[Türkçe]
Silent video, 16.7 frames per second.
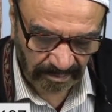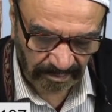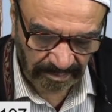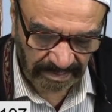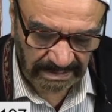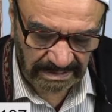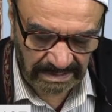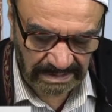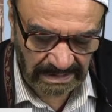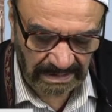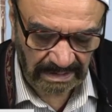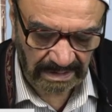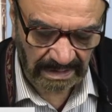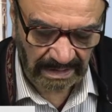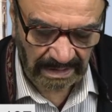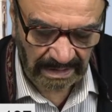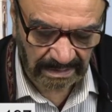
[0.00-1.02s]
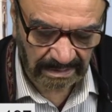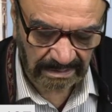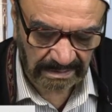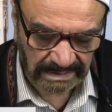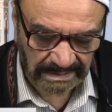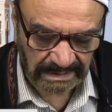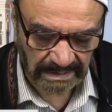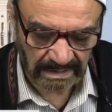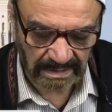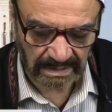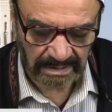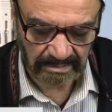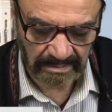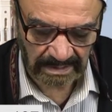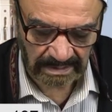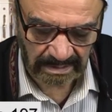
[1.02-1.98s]
Bizce en
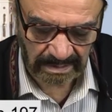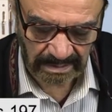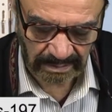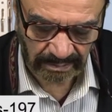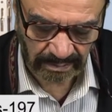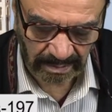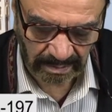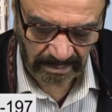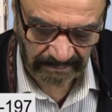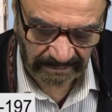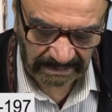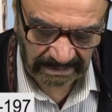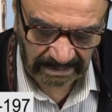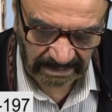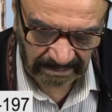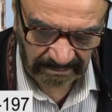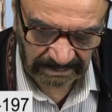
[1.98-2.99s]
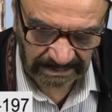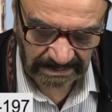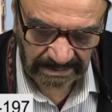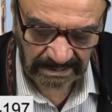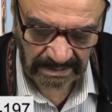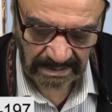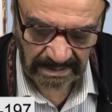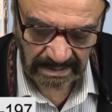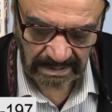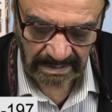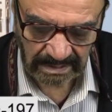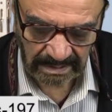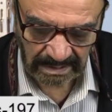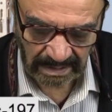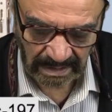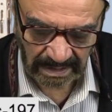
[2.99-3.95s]
selametli yol ve tavır
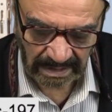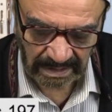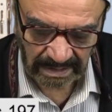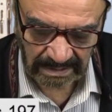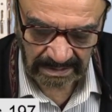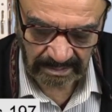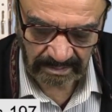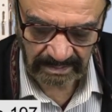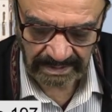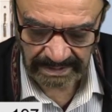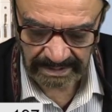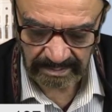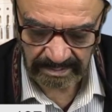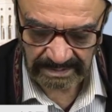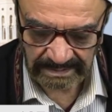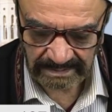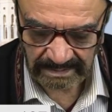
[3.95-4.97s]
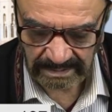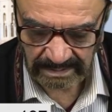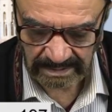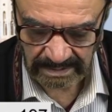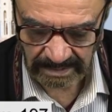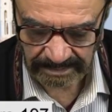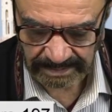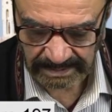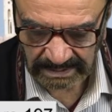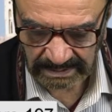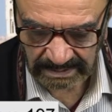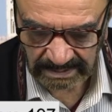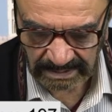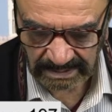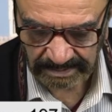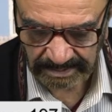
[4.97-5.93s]
alimlerimizin yaptığı
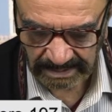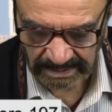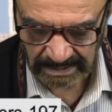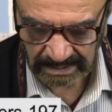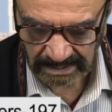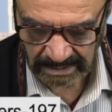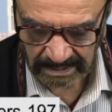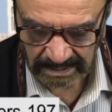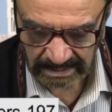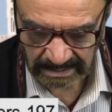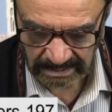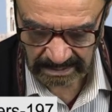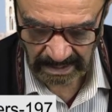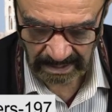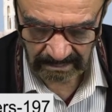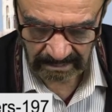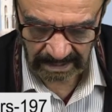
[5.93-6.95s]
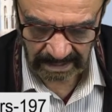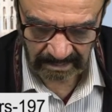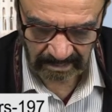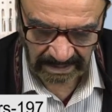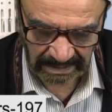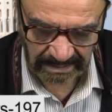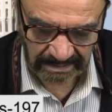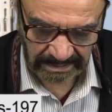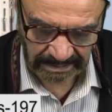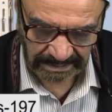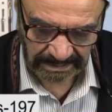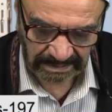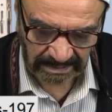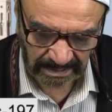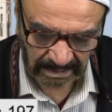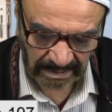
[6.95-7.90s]
gibi
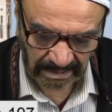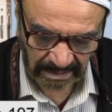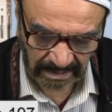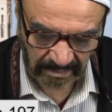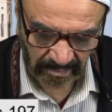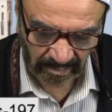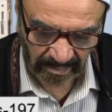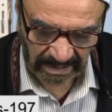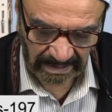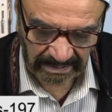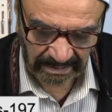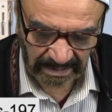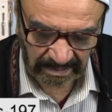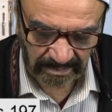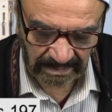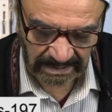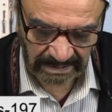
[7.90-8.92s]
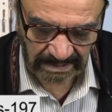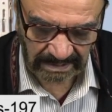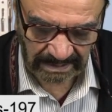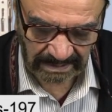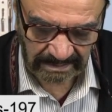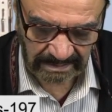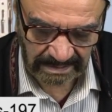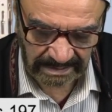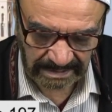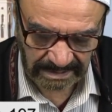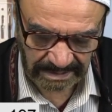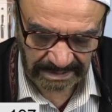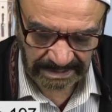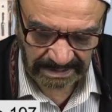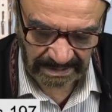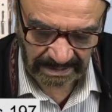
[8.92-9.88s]
davranmaktır.'' Madem ki
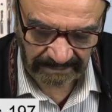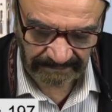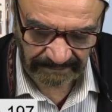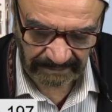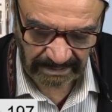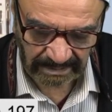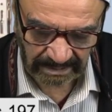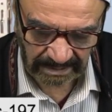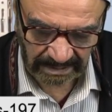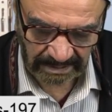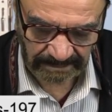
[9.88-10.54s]
hadisi şerifin